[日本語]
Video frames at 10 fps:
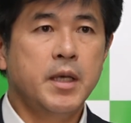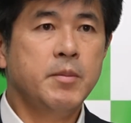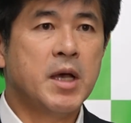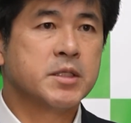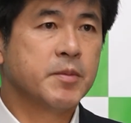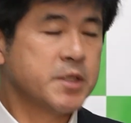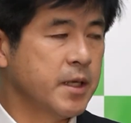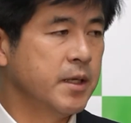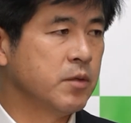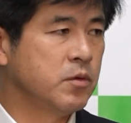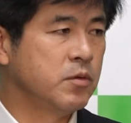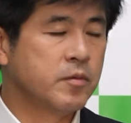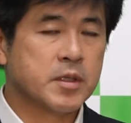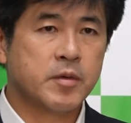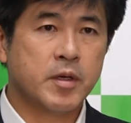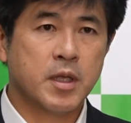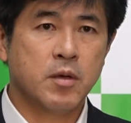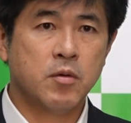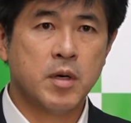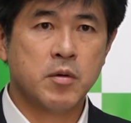今はしません、あの我々で
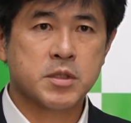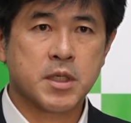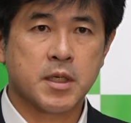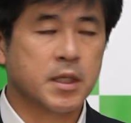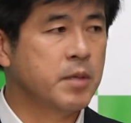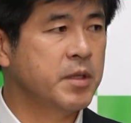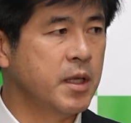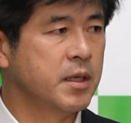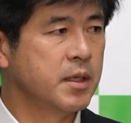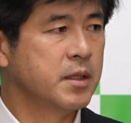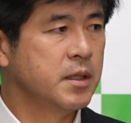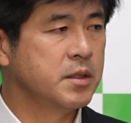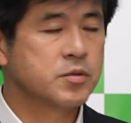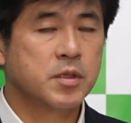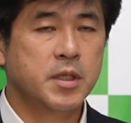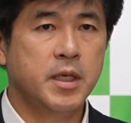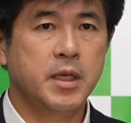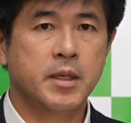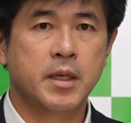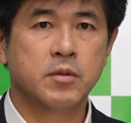法案をしっかり固めて、でそれ
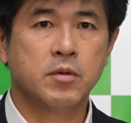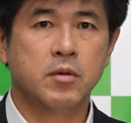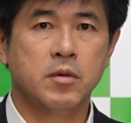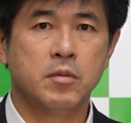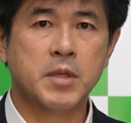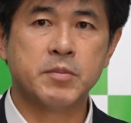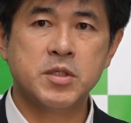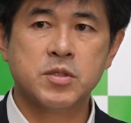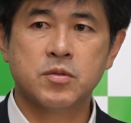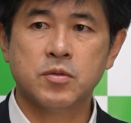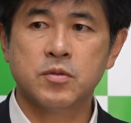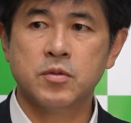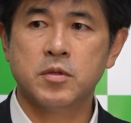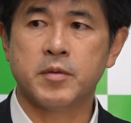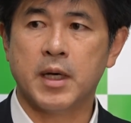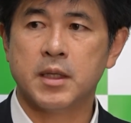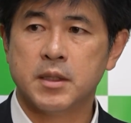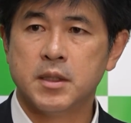であの、まあ、民主党というよりは、